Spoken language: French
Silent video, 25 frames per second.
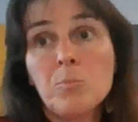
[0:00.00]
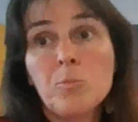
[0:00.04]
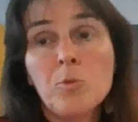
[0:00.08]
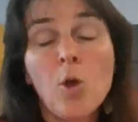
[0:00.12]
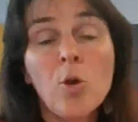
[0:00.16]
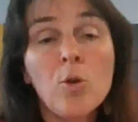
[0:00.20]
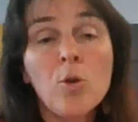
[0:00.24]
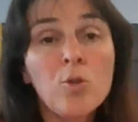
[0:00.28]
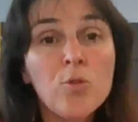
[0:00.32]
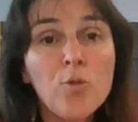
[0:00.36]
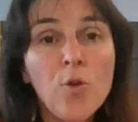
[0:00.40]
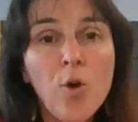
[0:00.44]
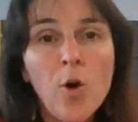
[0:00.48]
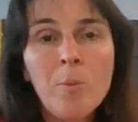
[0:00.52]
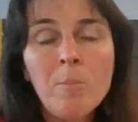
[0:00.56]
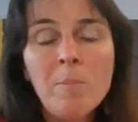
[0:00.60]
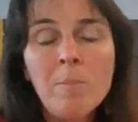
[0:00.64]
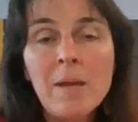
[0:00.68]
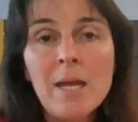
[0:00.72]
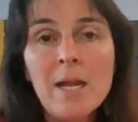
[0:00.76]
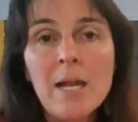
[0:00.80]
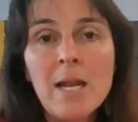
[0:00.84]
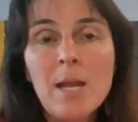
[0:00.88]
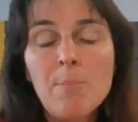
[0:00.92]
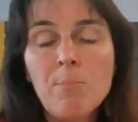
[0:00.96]

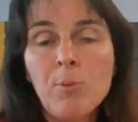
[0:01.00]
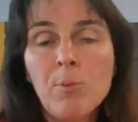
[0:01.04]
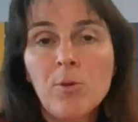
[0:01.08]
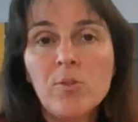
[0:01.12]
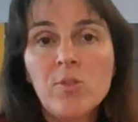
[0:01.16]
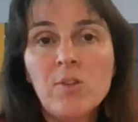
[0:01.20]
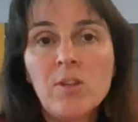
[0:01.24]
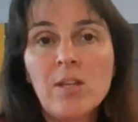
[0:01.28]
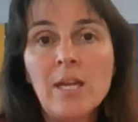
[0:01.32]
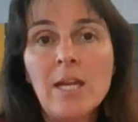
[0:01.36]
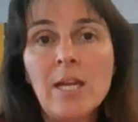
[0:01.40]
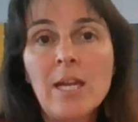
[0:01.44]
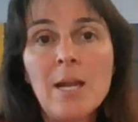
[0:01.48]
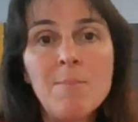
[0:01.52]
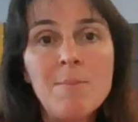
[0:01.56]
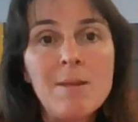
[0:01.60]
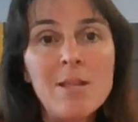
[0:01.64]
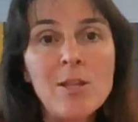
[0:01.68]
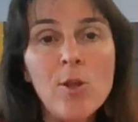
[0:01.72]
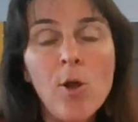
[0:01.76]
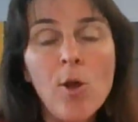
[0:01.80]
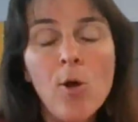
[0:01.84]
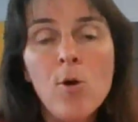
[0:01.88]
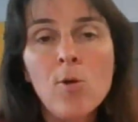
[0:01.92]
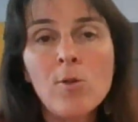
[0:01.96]
transformer les pensées
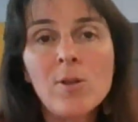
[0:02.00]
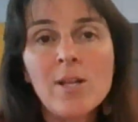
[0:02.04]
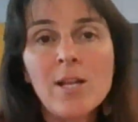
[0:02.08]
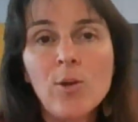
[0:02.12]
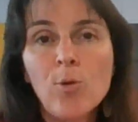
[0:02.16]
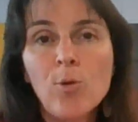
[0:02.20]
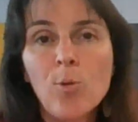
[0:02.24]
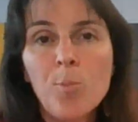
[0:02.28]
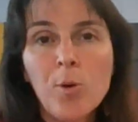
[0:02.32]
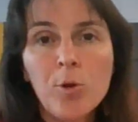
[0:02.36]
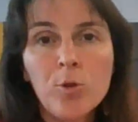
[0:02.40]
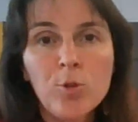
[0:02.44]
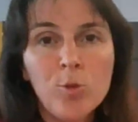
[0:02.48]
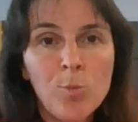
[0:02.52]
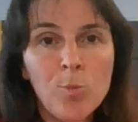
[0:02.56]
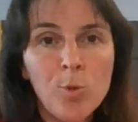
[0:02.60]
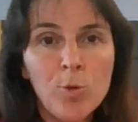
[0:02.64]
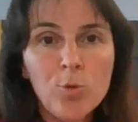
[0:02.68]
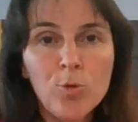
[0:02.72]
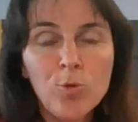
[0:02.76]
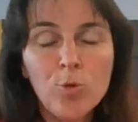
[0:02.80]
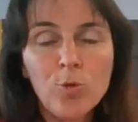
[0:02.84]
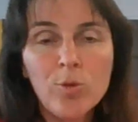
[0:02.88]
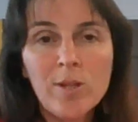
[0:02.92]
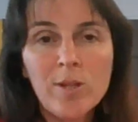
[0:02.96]
limitantes, les comportements
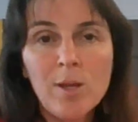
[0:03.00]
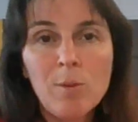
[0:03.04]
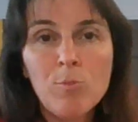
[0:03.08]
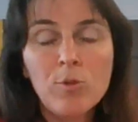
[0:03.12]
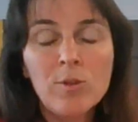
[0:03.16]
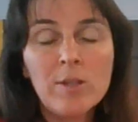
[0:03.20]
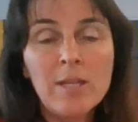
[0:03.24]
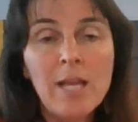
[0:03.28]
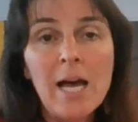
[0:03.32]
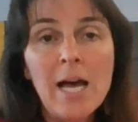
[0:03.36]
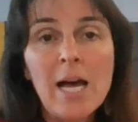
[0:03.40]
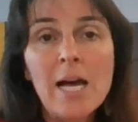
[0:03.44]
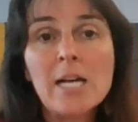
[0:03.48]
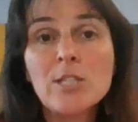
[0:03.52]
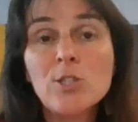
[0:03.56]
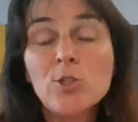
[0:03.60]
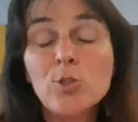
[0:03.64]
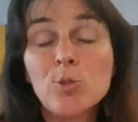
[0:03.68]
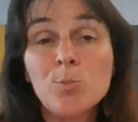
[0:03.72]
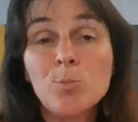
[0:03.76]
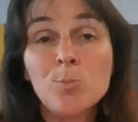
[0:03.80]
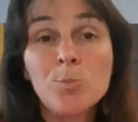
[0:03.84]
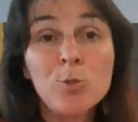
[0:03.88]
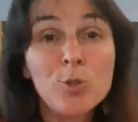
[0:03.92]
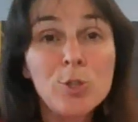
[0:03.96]

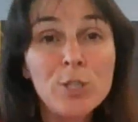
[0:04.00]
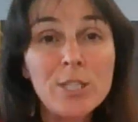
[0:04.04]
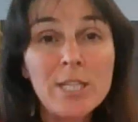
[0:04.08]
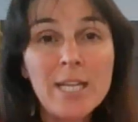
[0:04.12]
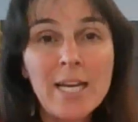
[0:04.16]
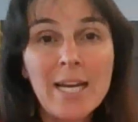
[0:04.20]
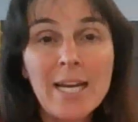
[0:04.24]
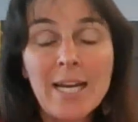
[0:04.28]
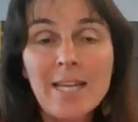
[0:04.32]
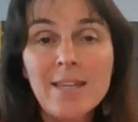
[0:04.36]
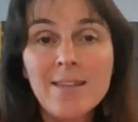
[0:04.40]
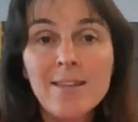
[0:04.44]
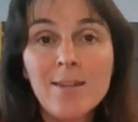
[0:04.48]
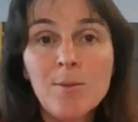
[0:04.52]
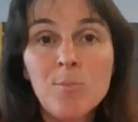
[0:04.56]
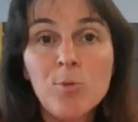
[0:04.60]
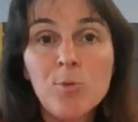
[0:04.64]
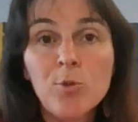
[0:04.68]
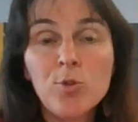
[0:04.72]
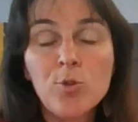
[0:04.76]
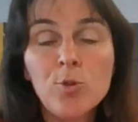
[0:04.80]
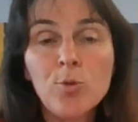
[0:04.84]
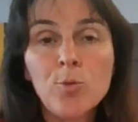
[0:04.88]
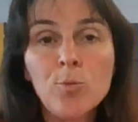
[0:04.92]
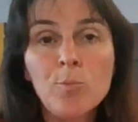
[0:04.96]
d'autosabotage, mieux gérer les
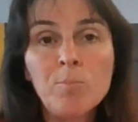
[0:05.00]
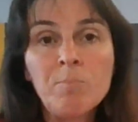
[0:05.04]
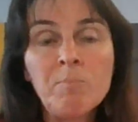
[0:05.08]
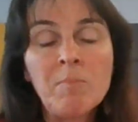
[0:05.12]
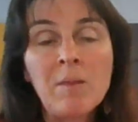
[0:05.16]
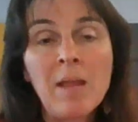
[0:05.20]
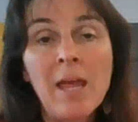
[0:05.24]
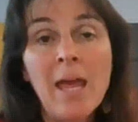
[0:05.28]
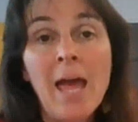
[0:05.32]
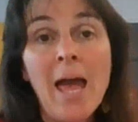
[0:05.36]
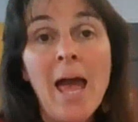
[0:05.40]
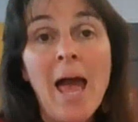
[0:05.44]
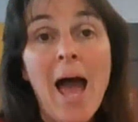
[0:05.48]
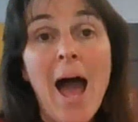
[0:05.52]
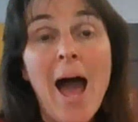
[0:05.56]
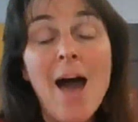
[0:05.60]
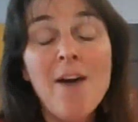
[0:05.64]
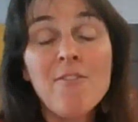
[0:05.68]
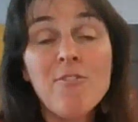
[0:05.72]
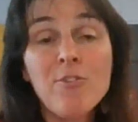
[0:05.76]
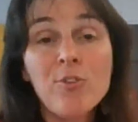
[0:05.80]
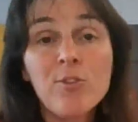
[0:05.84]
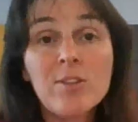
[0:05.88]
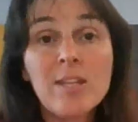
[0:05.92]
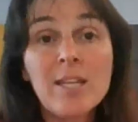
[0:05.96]
émotions,
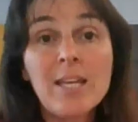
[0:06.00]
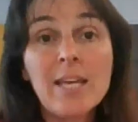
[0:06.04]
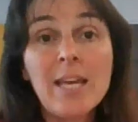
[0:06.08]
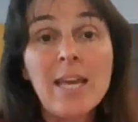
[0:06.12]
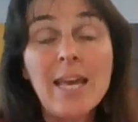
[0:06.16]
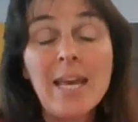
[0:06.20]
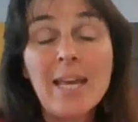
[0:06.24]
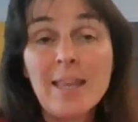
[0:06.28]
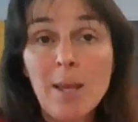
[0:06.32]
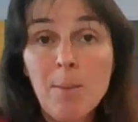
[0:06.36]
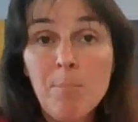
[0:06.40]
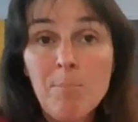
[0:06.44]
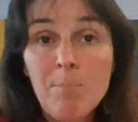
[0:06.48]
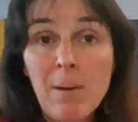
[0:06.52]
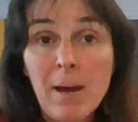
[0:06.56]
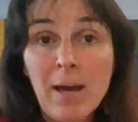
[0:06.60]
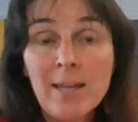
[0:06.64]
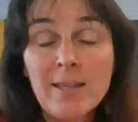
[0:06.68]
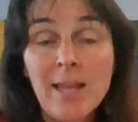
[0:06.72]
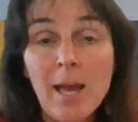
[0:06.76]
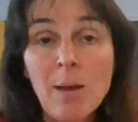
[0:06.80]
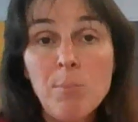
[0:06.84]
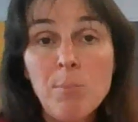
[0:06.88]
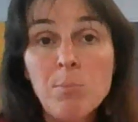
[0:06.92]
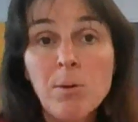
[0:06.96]
avancer étape par
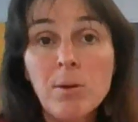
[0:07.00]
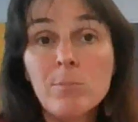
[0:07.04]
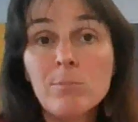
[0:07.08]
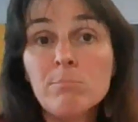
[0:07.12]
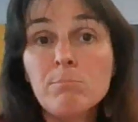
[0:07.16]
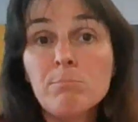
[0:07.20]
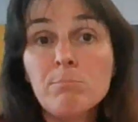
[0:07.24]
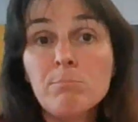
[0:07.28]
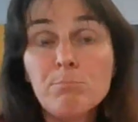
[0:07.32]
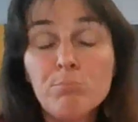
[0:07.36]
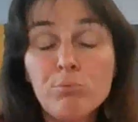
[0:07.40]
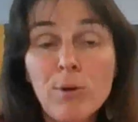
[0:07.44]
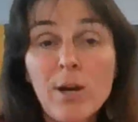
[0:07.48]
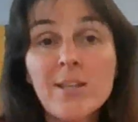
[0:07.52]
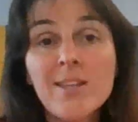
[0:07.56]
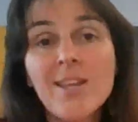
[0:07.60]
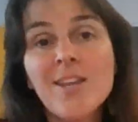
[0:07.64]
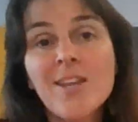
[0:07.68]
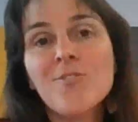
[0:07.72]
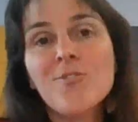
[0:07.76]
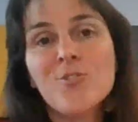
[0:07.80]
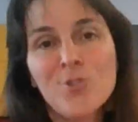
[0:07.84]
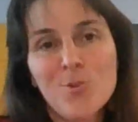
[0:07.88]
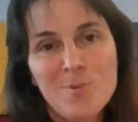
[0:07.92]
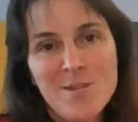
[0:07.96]
étape pour
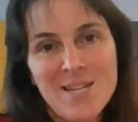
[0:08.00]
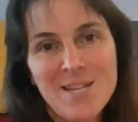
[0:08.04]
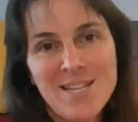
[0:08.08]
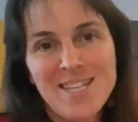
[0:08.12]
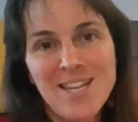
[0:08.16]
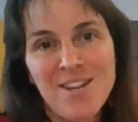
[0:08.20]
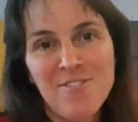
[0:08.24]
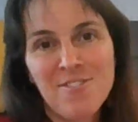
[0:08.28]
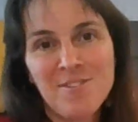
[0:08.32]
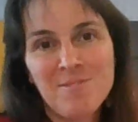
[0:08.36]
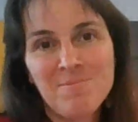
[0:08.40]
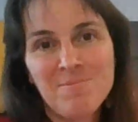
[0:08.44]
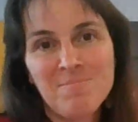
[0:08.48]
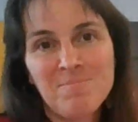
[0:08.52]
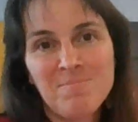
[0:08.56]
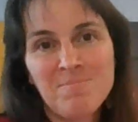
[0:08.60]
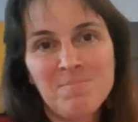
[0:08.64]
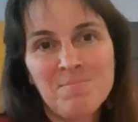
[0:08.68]
atteindre vos objectifs.